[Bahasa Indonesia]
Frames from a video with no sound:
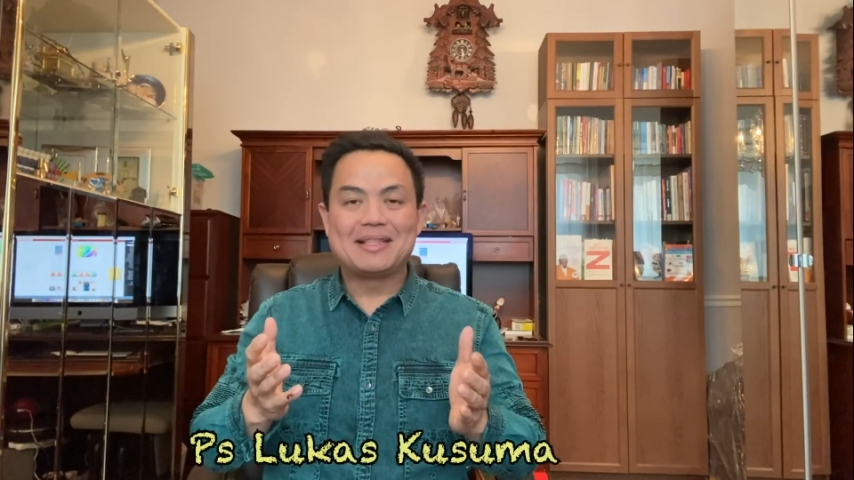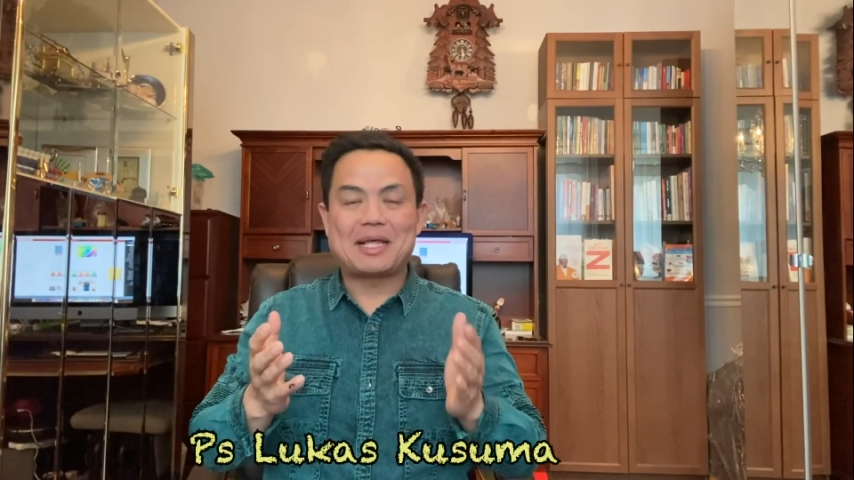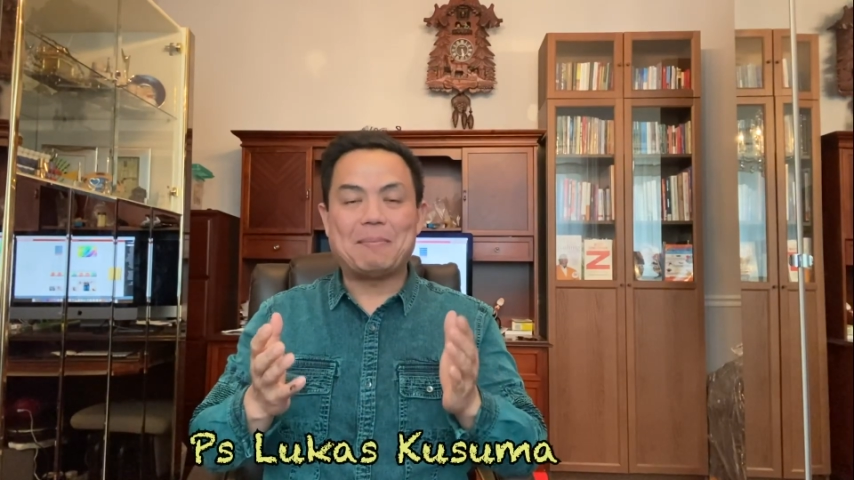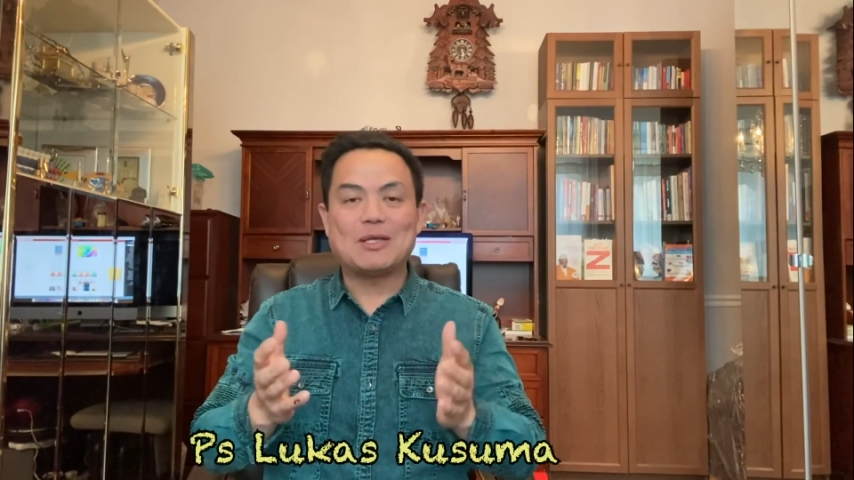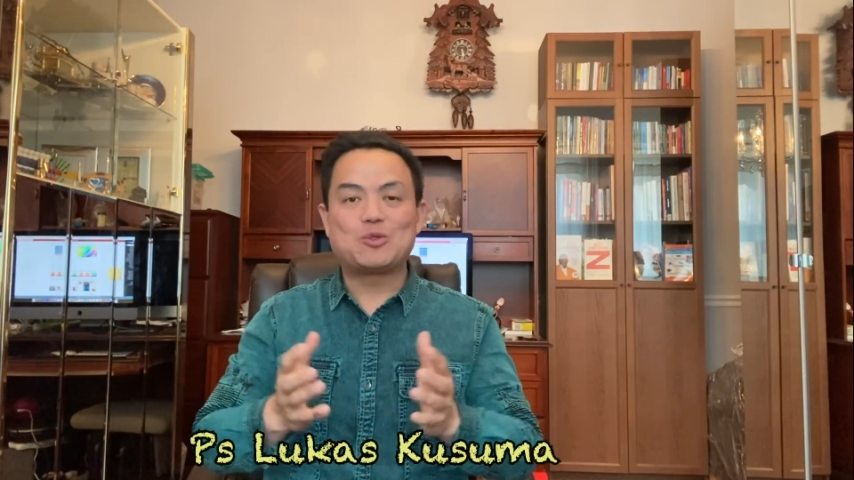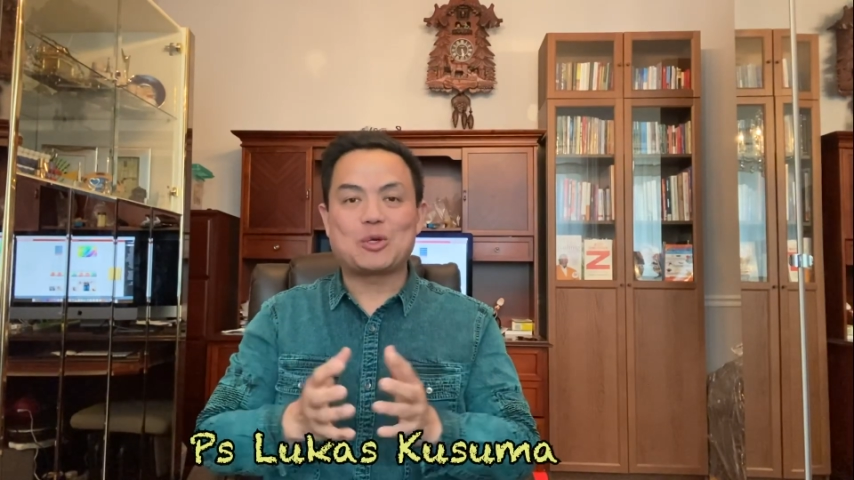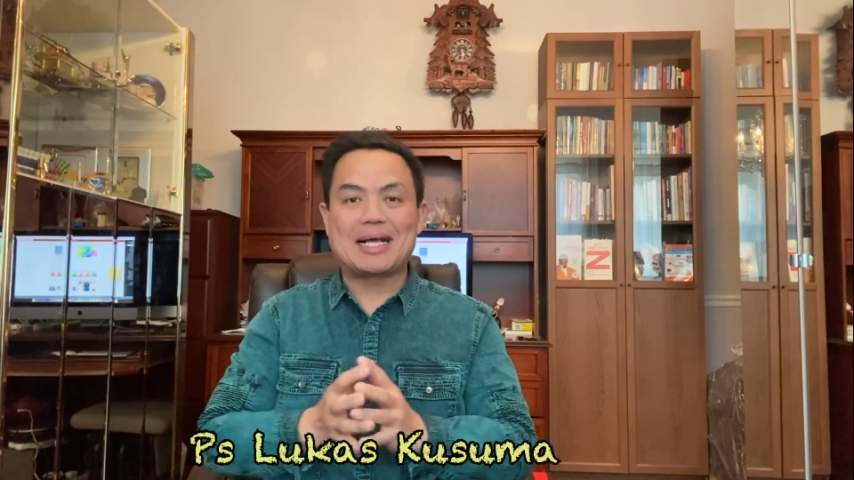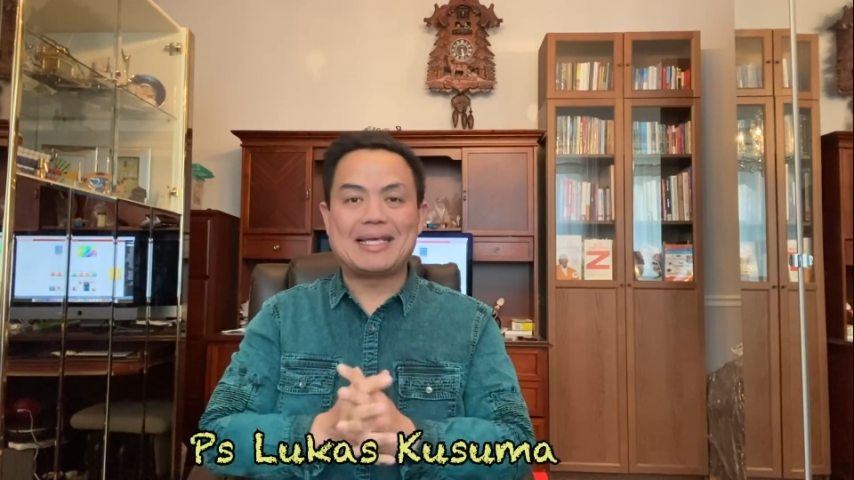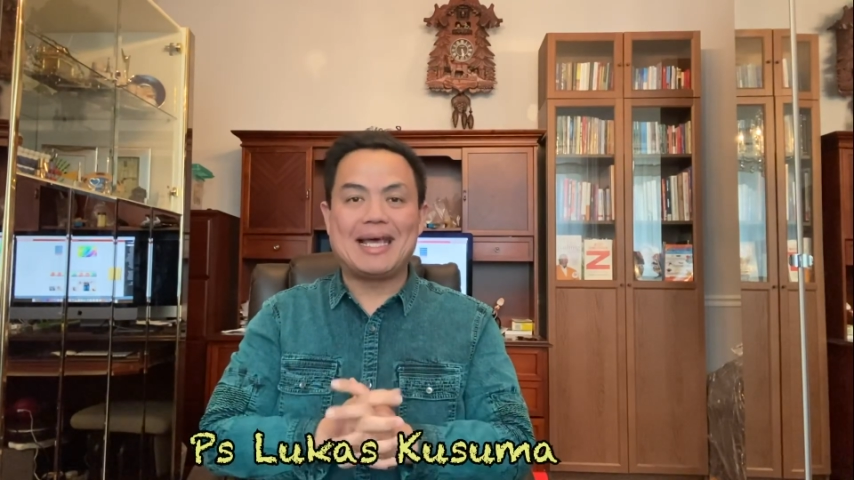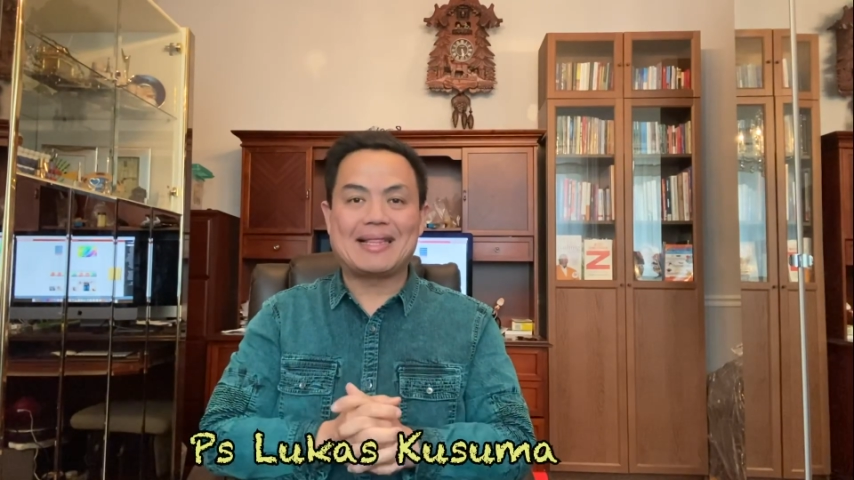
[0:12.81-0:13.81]
termasuk
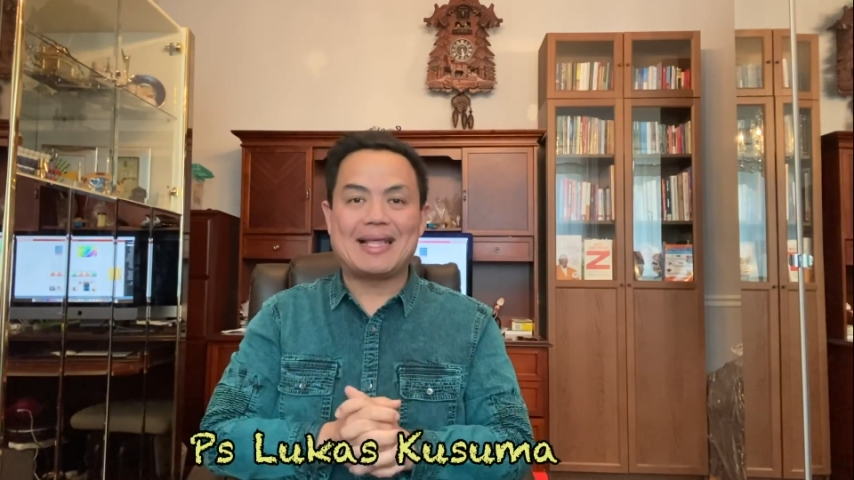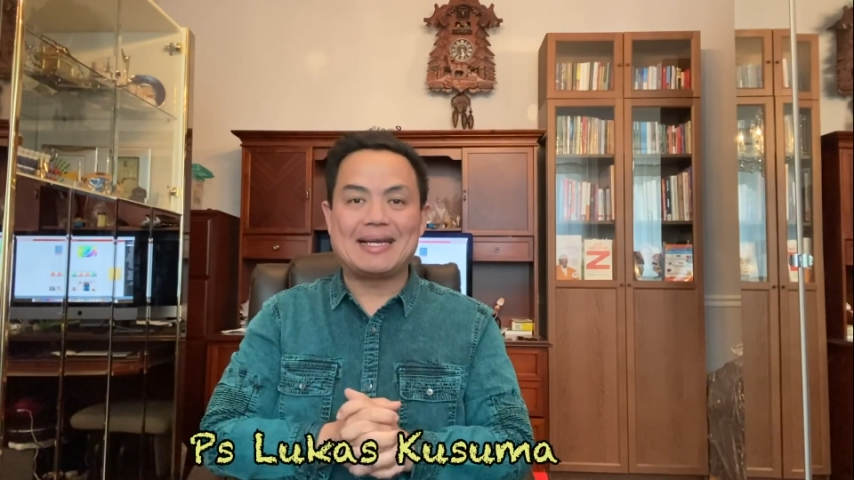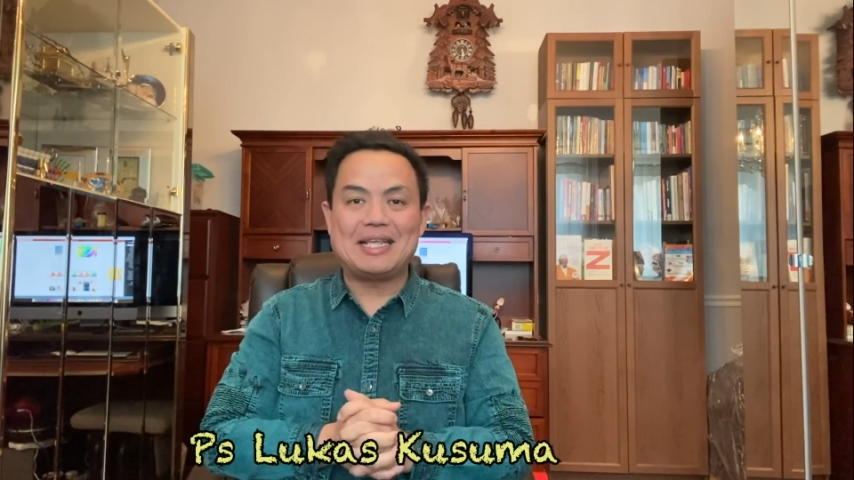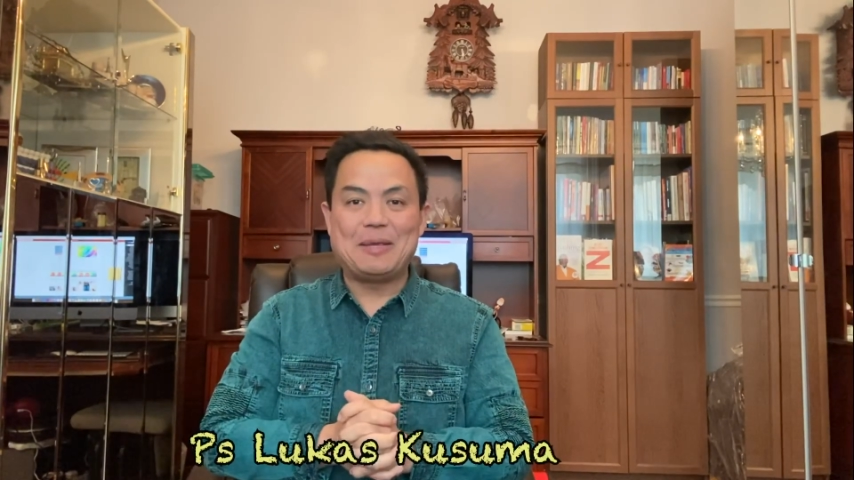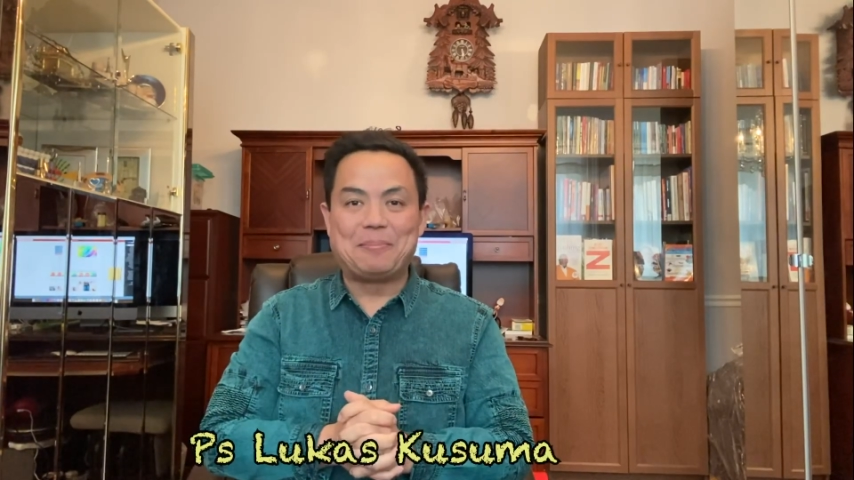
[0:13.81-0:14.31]
kegiatan